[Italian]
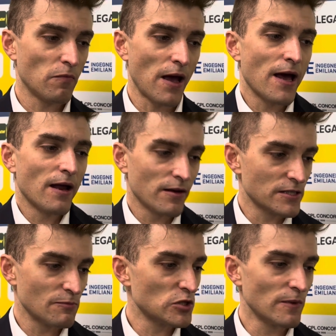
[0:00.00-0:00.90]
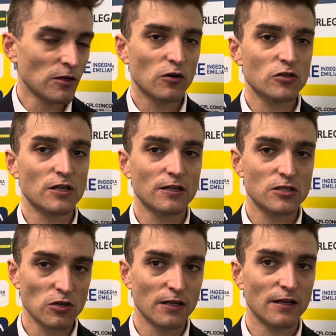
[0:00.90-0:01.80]
è semplicemente a
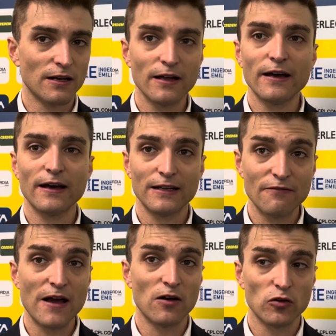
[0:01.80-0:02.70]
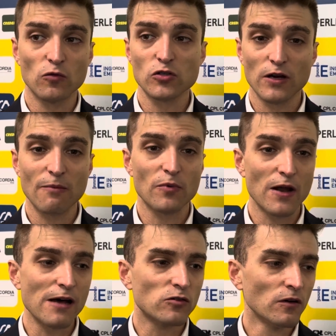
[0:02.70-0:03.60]
constatazione del livello di questo
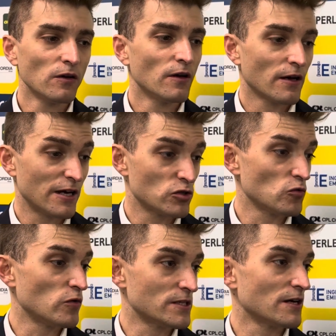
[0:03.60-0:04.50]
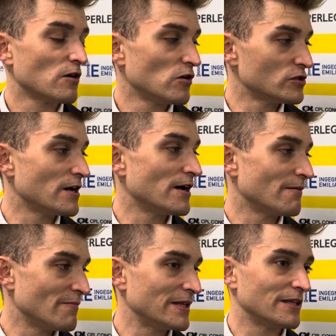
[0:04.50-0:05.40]
campionato che su questa cosa
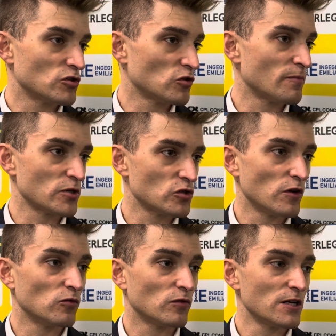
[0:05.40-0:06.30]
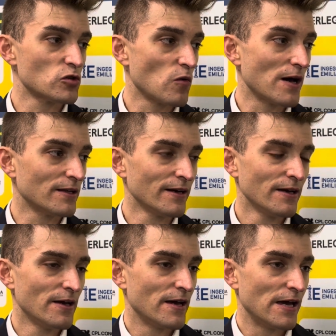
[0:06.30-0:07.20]
mette sotto pressione tutte le squadre
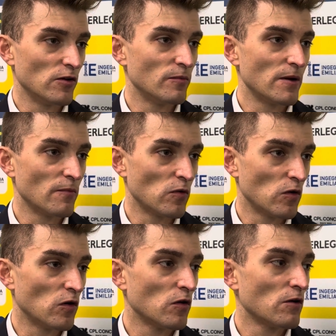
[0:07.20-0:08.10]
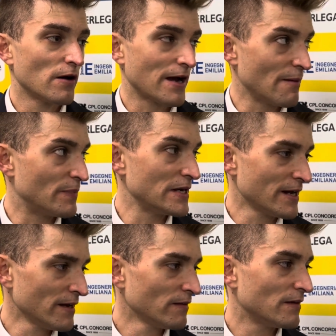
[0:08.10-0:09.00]
e noi dobbiamo
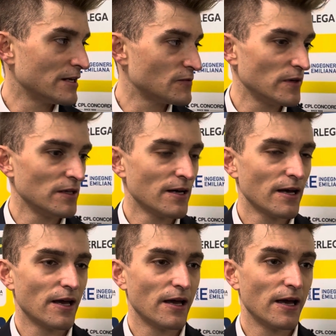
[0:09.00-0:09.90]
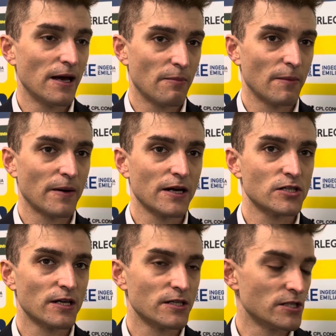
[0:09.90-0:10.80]
capire la sfida e
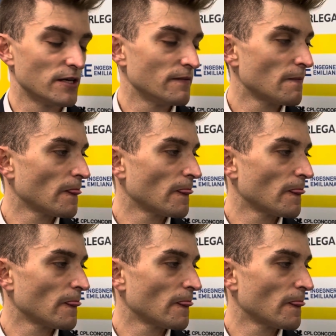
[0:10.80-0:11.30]
prepararci a reagire.